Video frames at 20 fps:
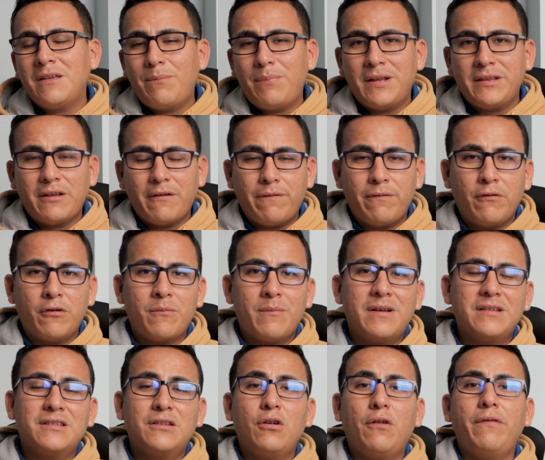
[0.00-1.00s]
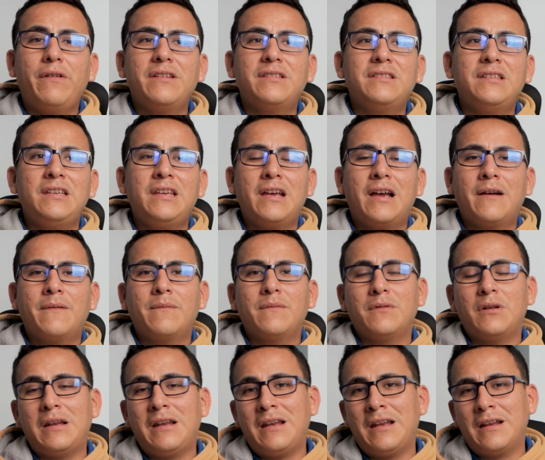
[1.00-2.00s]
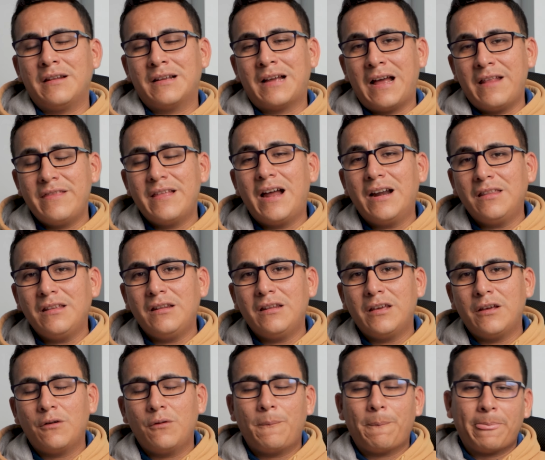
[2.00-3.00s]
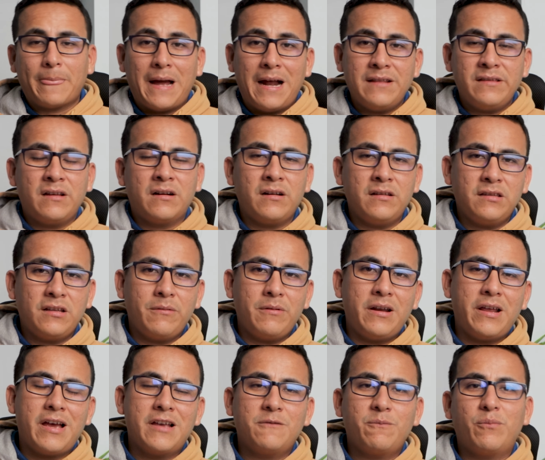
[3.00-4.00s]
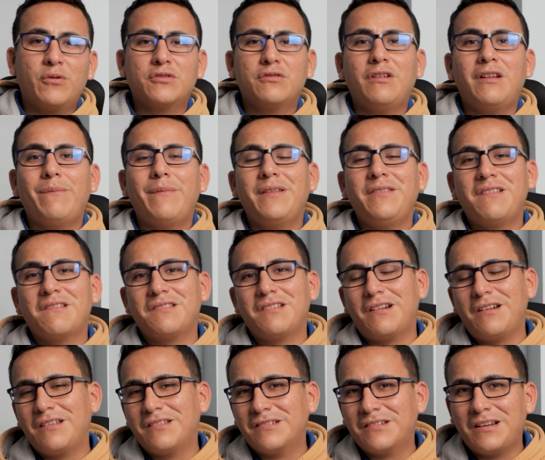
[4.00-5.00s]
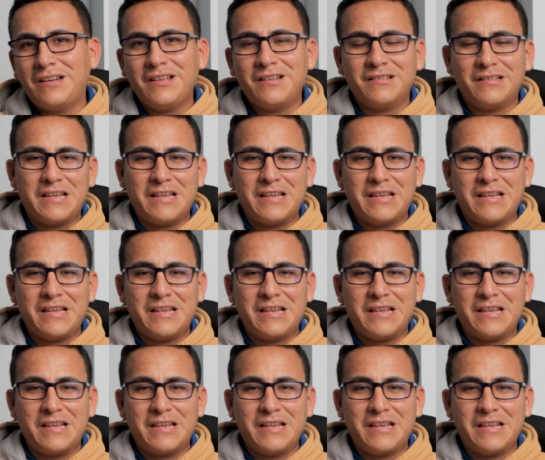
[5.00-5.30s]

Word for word: de plataformas que ofrecían ganar dinero, altas rentabilidades por solamente hacerles clic